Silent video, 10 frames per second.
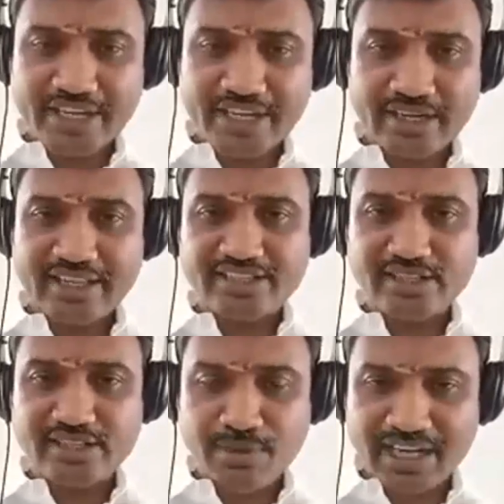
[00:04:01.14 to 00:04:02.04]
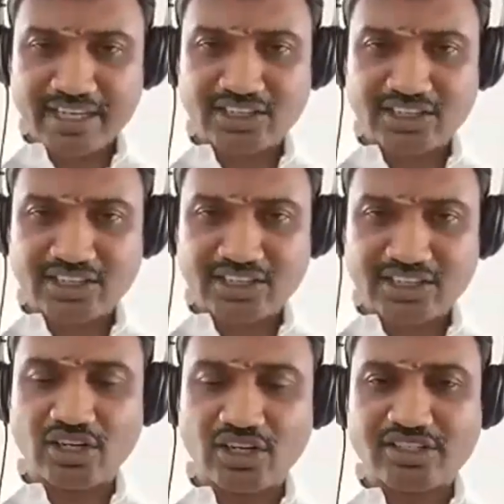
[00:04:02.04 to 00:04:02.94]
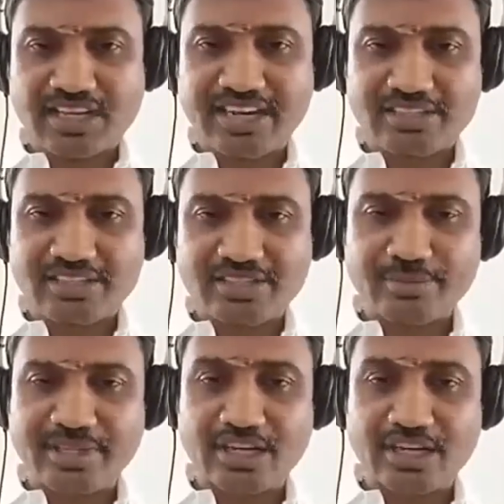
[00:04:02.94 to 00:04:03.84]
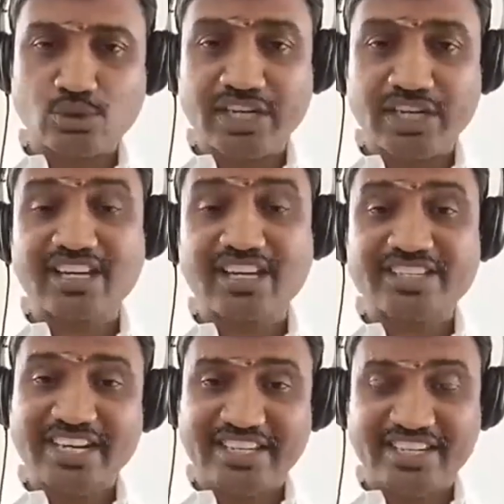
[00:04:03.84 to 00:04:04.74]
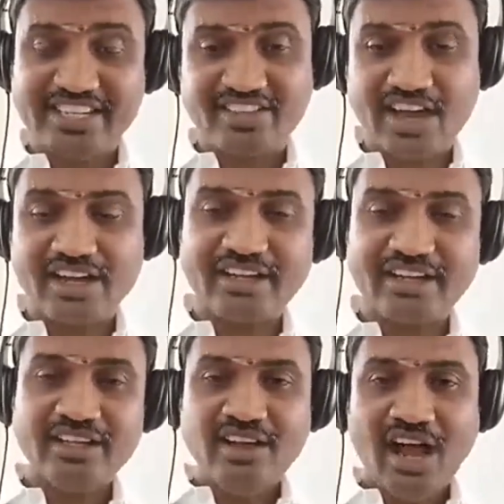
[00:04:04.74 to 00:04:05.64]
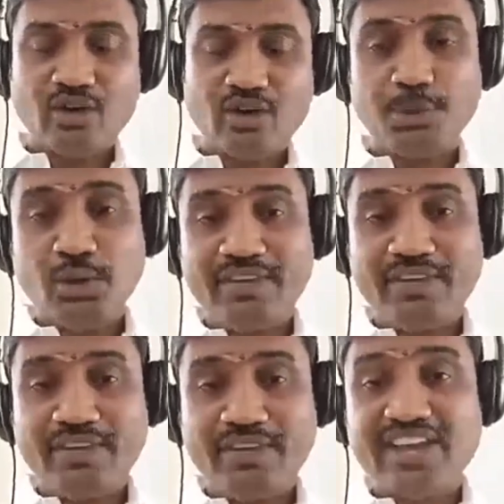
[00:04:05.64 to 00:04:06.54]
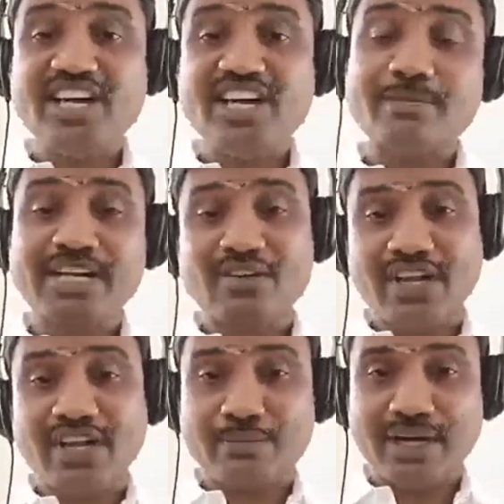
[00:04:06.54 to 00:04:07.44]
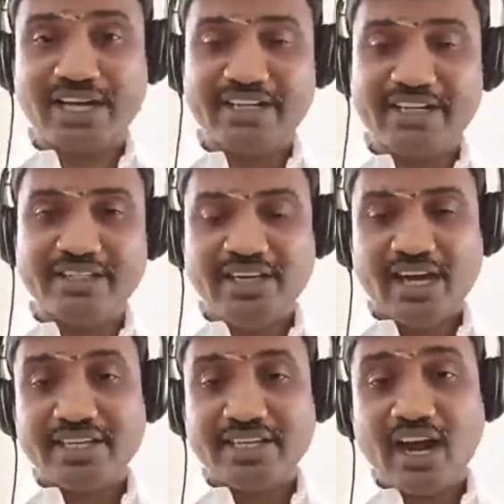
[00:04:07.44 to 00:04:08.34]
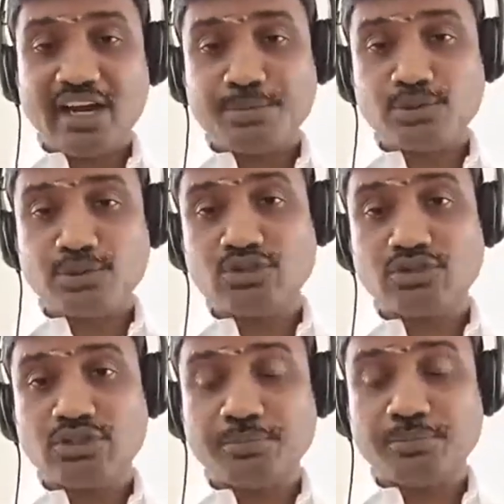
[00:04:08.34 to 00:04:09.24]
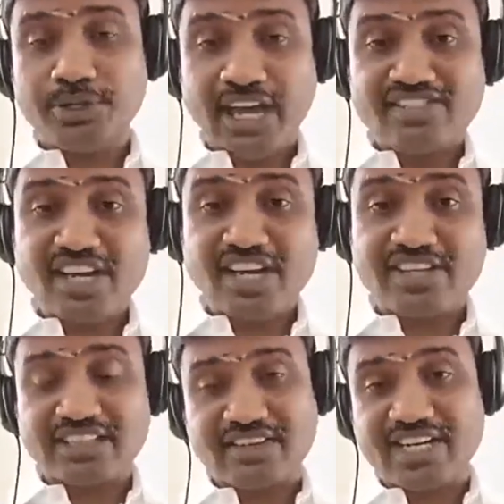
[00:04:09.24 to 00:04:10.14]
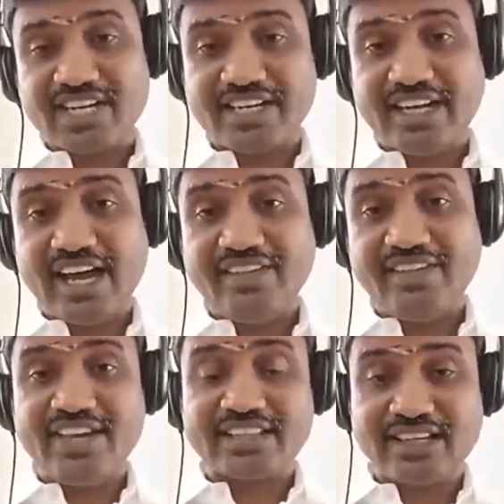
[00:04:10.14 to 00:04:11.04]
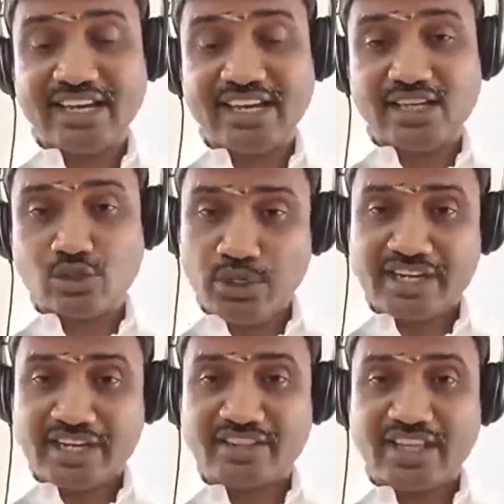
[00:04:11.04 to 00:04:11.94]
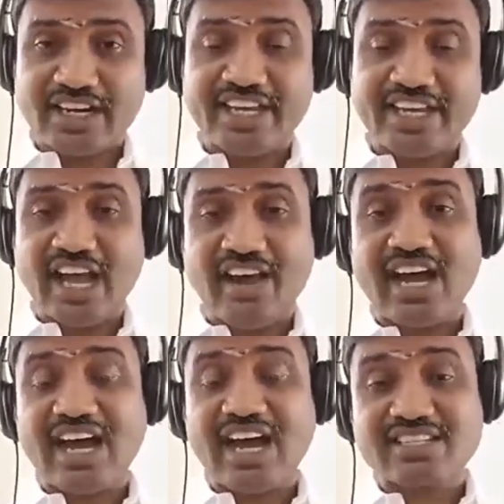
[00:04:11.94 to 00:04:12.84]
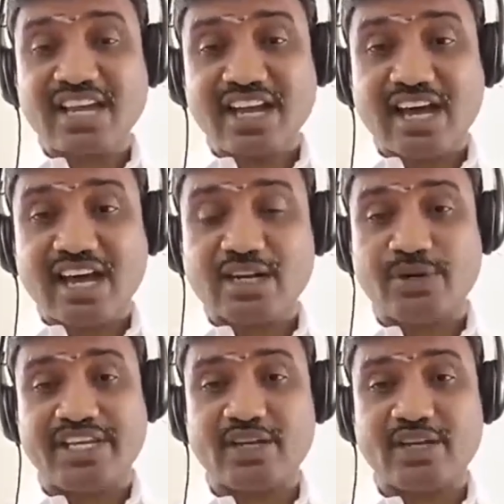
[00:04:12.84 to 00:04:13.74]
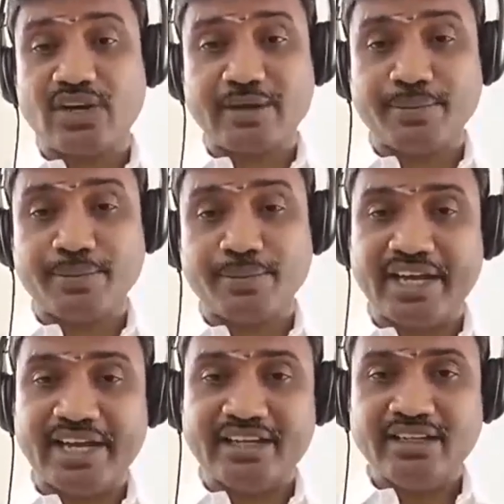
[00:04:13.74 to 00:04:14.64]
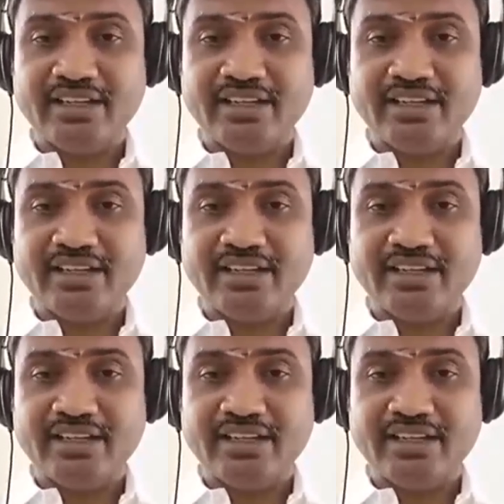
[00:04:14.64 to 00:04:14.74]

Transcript: சூரியன் அதாவது சிம்ம லக்னத்துக்கோ இல்ல சிம்ம ராசிக்கு ராசிகாதிபதியான சூரியன் ராசியில இருந்தா அவங்க பொதுவாகவே அதிகாரம் பெற்றவங்களா இருப்பாங்க அது படி அஞ்சாவது இடத்த வர்றாரு அந்த இடத்துல சூரியன் இருந்தாலே அவங்க அரசாங்க ஆதரவு கிடைக்கிறவங்களா இருப்பாங்க